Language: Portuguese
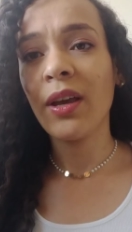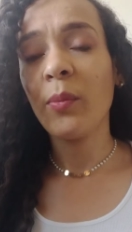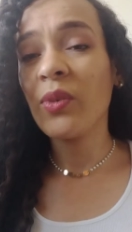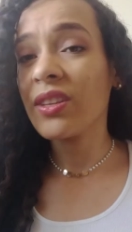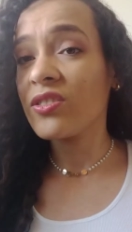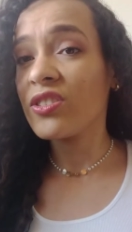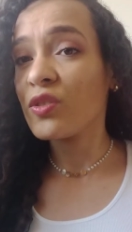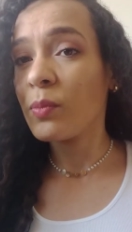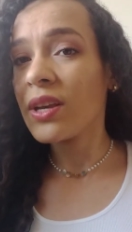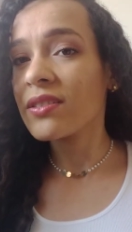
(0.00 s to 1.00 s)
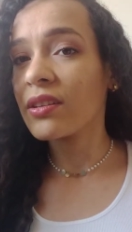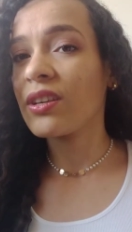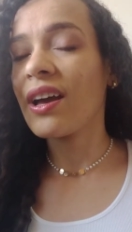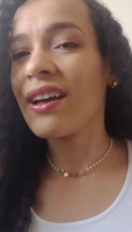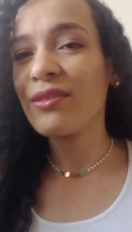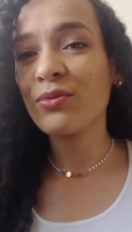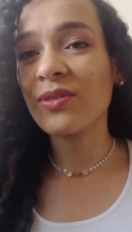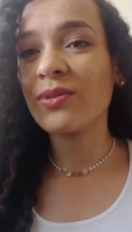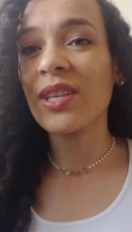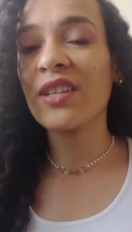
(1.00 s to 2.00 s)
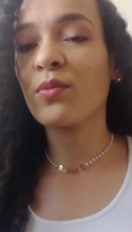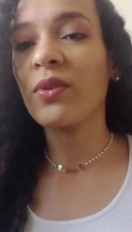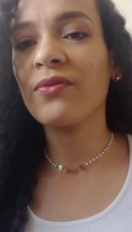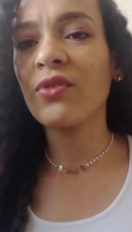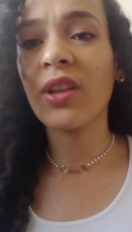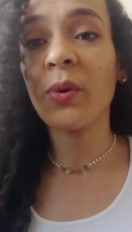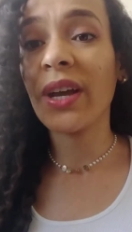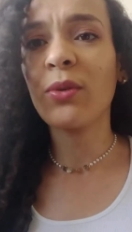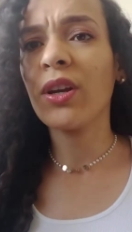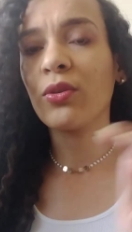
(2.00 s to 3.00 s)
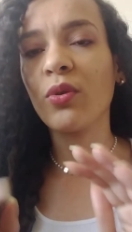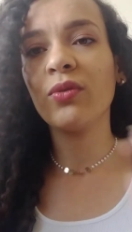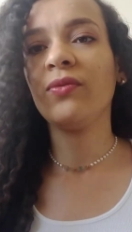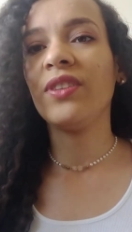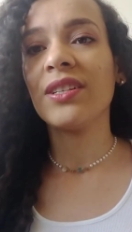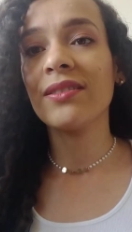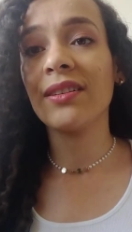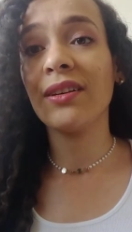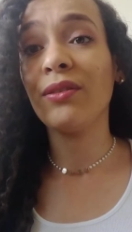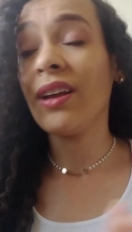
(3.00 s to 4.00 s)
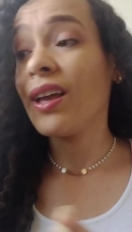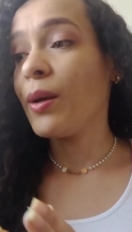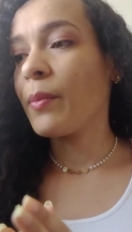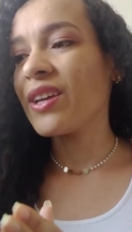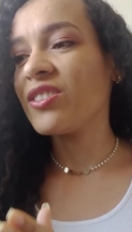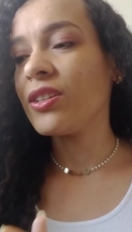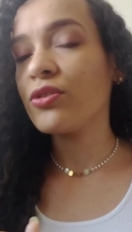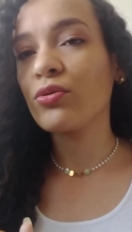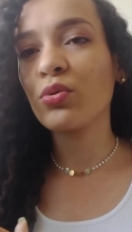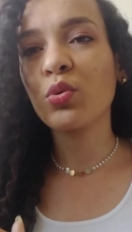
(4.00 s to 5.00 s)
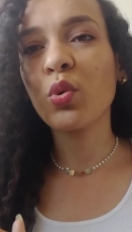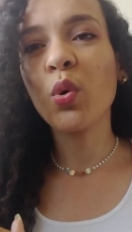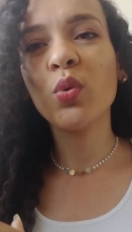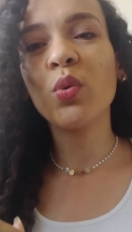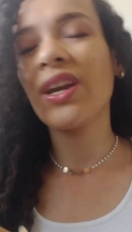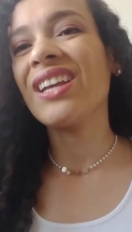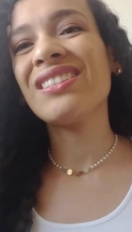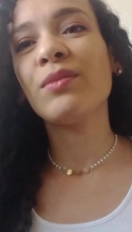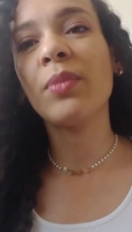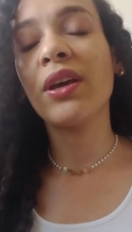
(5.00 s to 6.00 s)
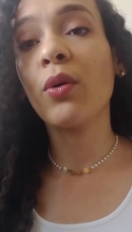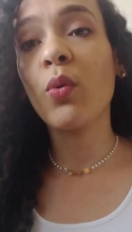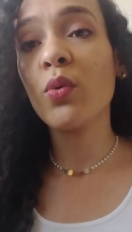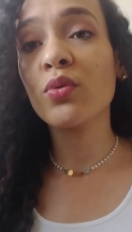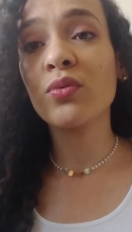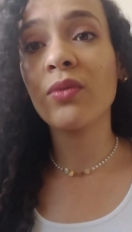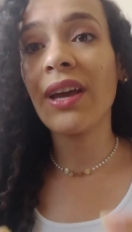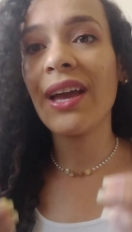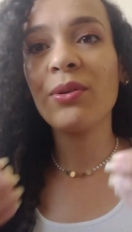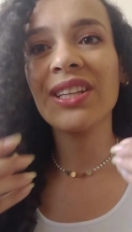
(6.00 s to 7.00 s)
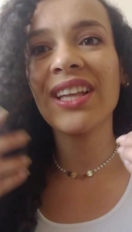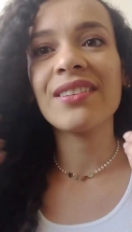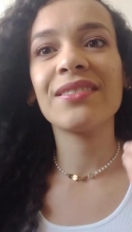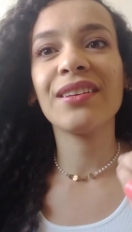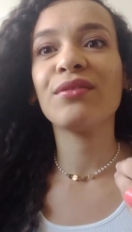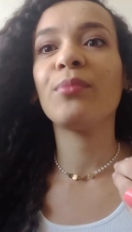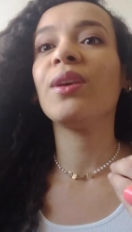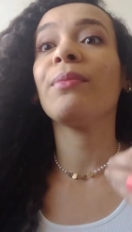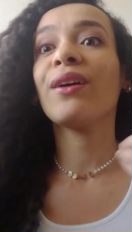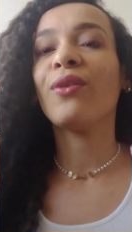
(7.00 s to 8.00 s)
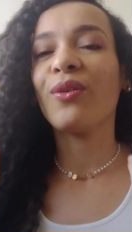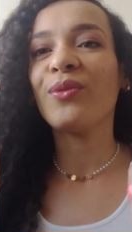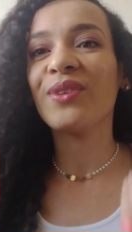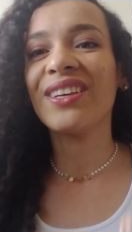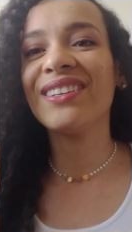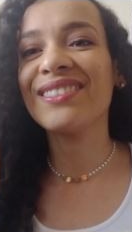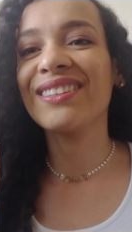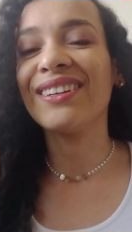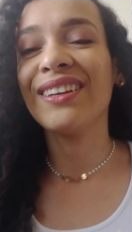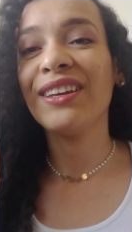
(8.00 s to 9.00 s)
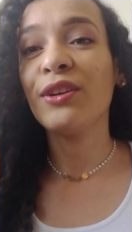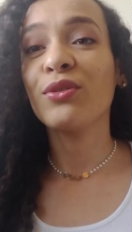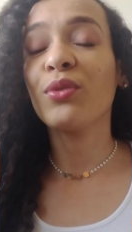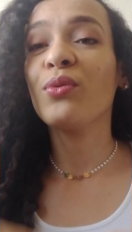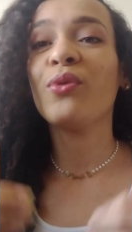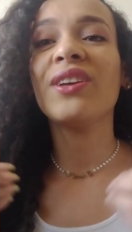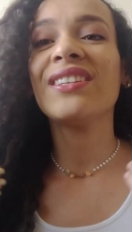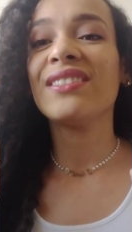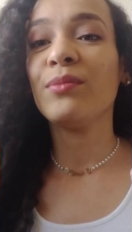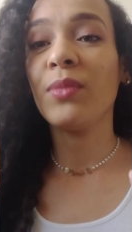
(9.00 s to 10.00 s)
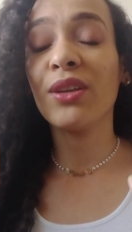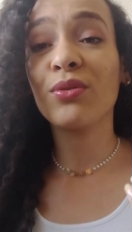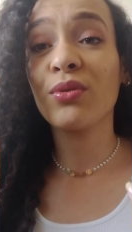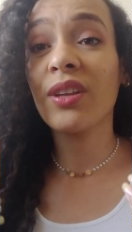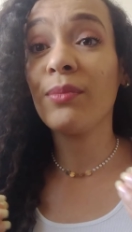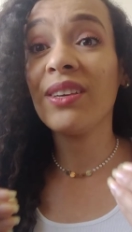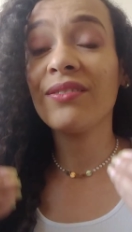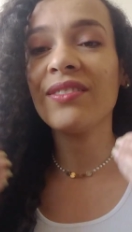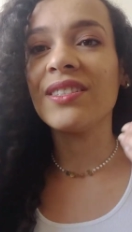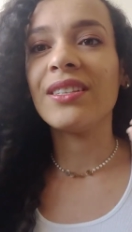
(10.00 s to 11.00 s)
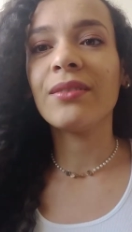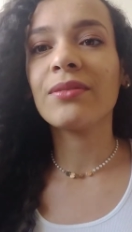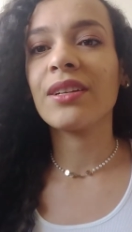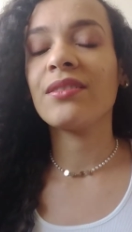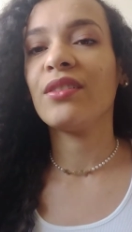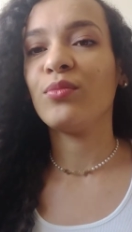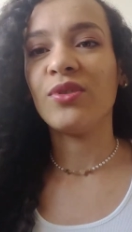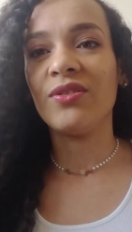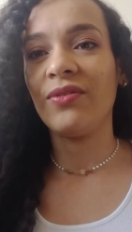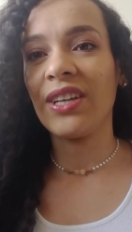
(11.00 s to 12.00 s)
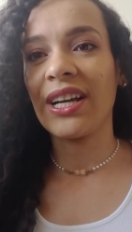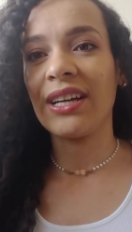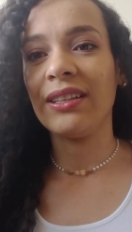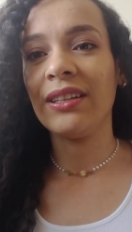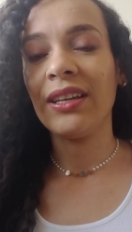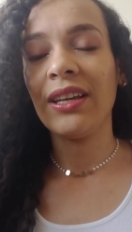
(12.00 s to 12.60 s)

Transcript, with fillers: Muita gente pensa que, ah, eu sucesso profissional, eu quero retorno financeiro. Mas, gente, todo esse percurso é o que está sendo a minha maior conquista. Todo o conhecimento, toda a minha visão está sendo modificada.